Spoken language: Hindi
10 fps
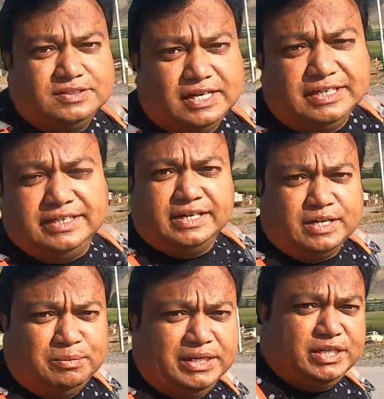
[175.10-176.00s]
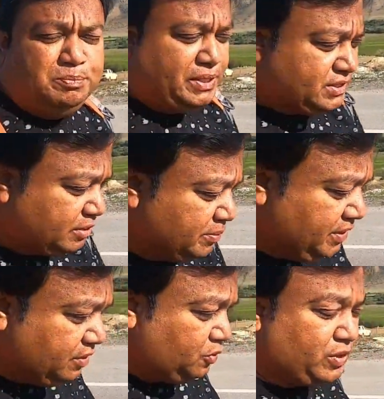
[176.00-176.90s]
साटी के कमान के पास
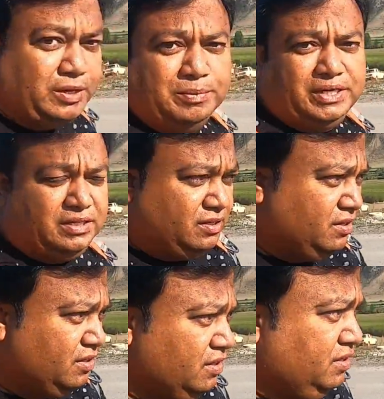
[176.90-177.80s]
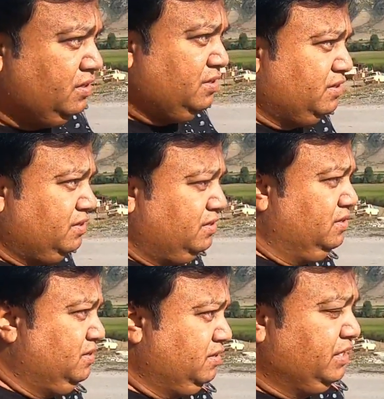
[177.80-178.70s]
अभी रुक के मैं
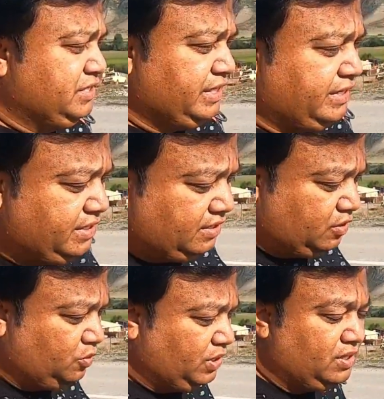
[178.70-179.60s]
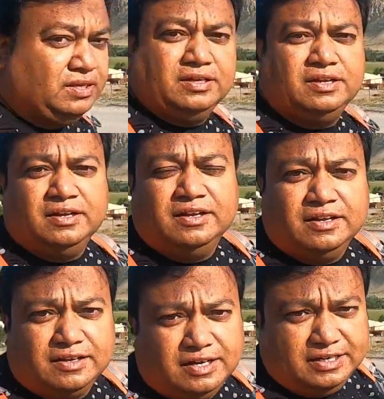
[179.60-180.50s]
हिचाइकिंग करूँगा
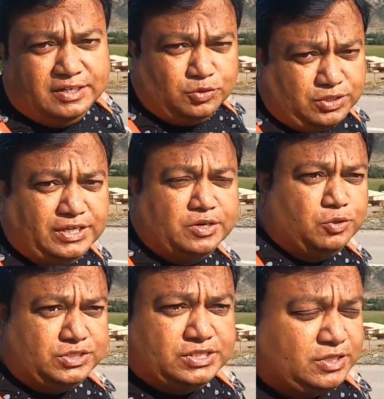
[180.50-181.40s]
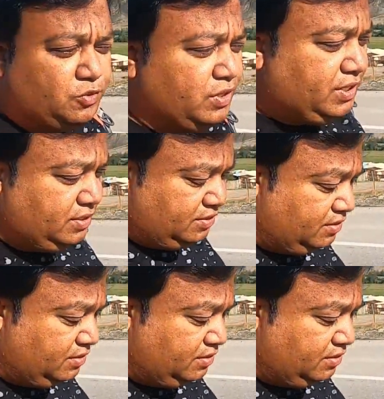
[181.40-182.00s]
गाड़ियाँ रोकने की कोशिश करूँगा